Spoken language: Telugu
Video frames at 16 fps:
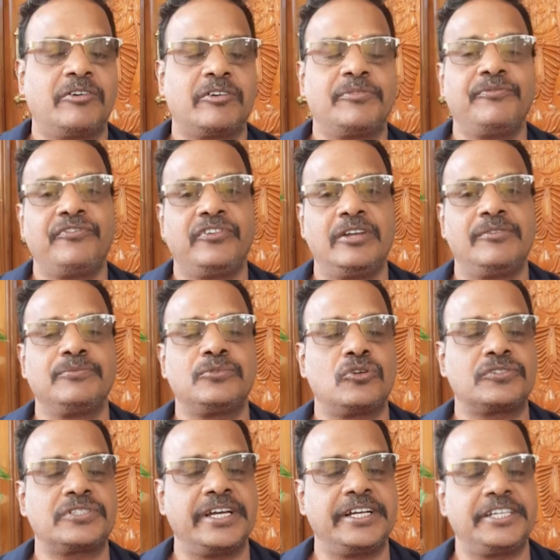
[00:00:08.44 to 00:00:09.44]
కోసం ఫిలిం
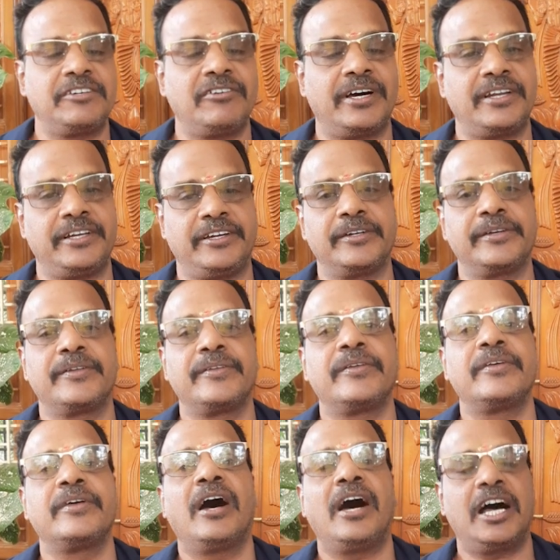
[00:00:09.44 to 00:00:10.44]
సొసైటీ వారి
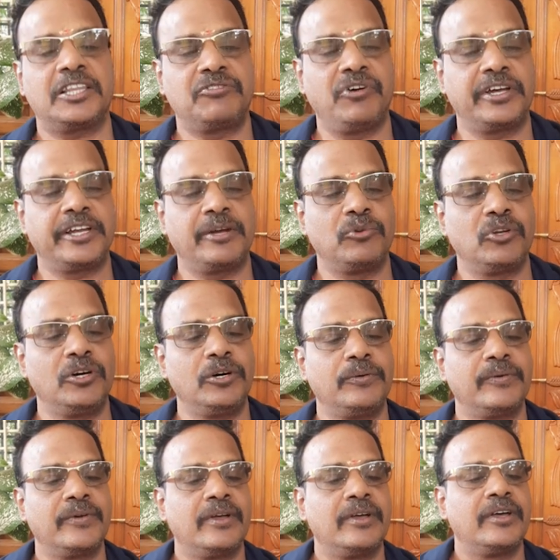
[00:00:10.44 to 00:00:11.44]
ఆధ్వర్యంలో
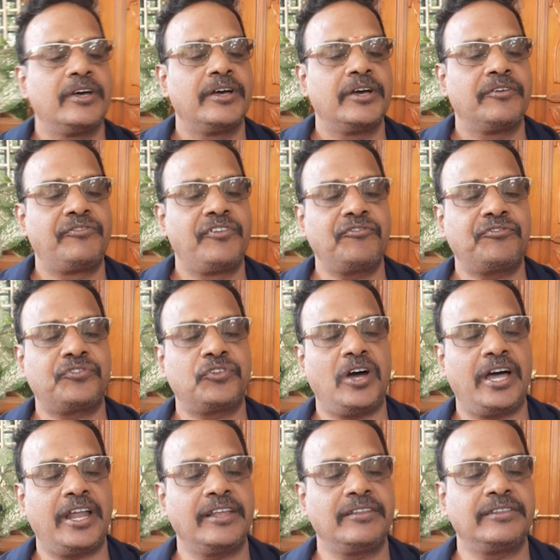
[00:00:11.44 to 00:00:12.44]
ఫిఫ్త్
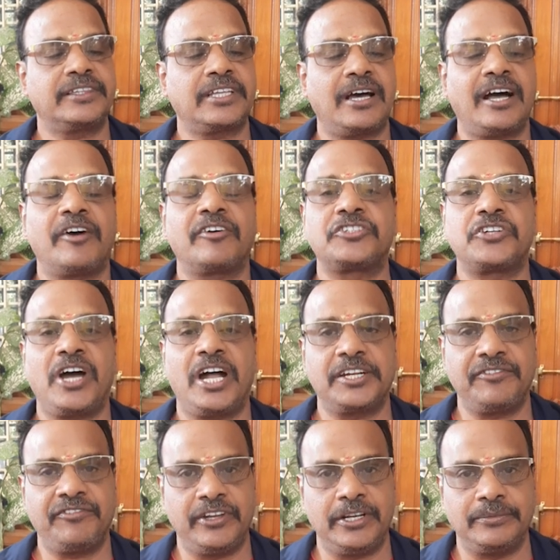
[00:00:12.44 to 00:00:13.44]
అనంత షార్ట్
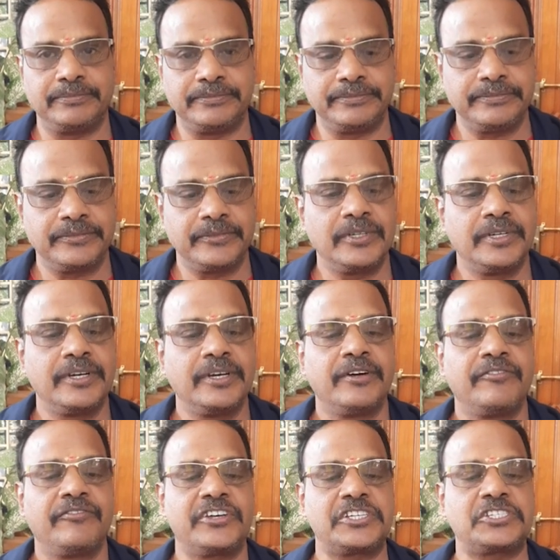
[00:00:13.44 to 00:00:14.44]
ఫిలిం
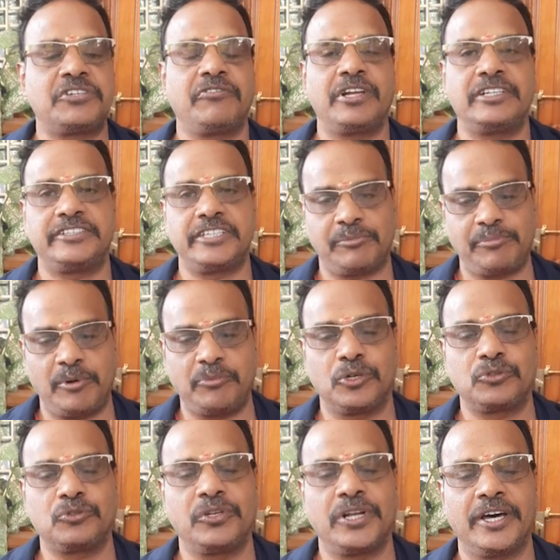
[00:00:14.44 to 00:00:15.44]
ఫెస్టివల్
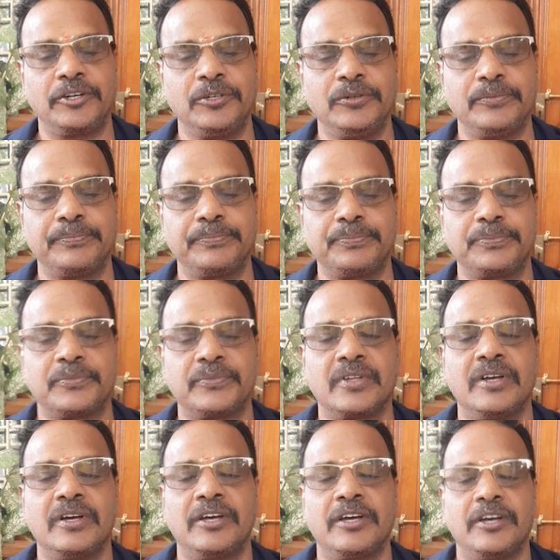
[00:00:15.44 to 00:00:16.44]
జరపబోతున్నారు
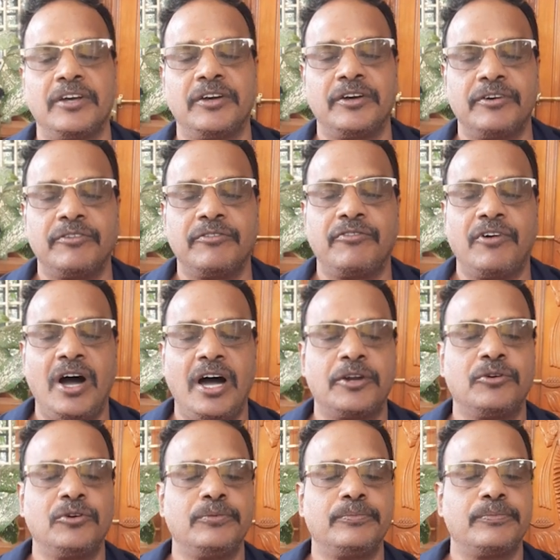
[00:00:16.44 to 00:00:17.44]

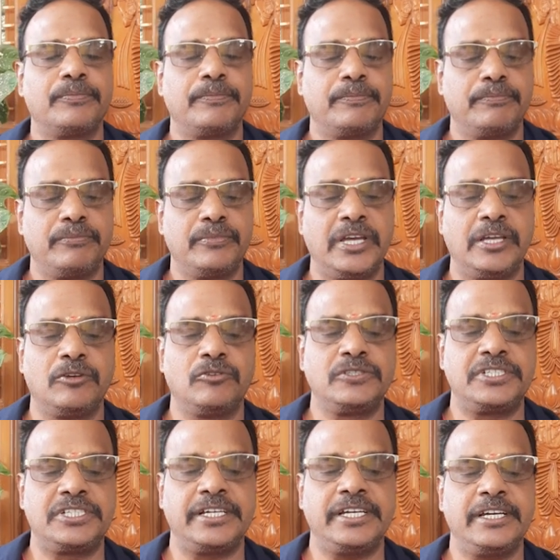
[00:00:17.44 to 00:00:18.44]
వారు మీ
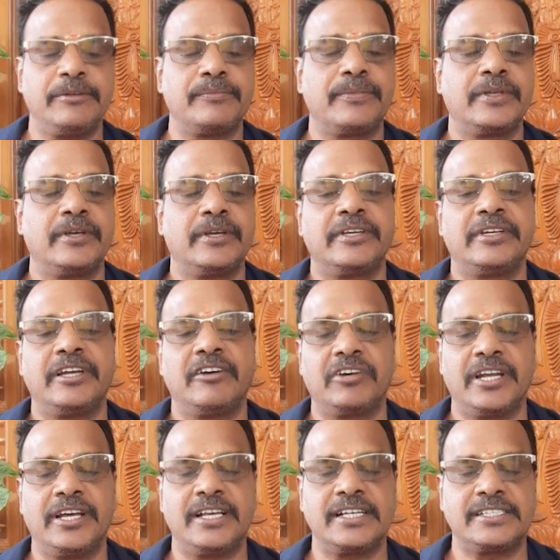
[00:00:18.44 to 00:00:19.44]
నుంచి
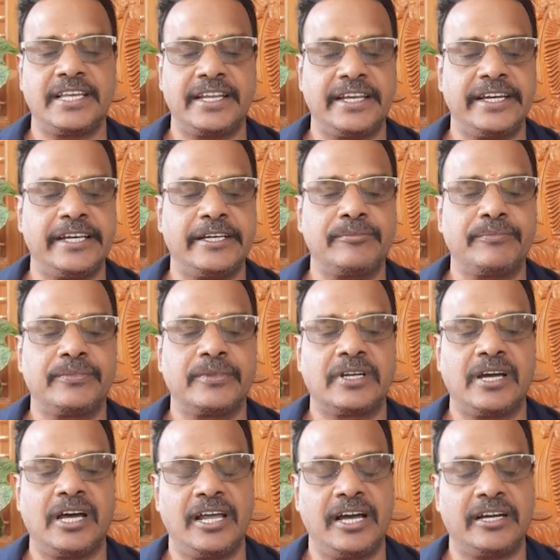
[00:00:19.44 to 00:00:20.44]
ఎవరైనా సరే
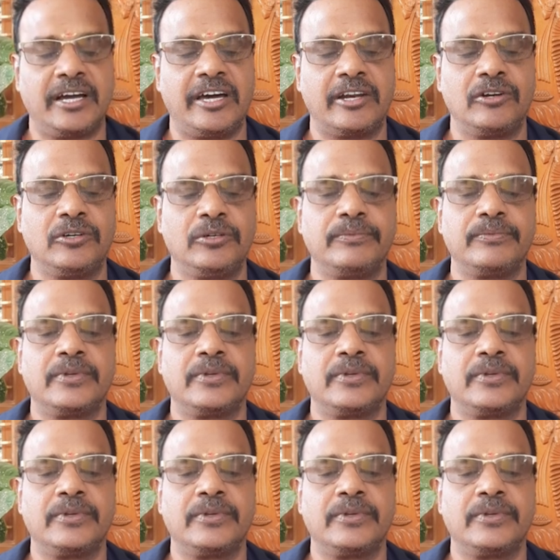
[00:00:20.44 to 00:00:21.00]
కళాకారులు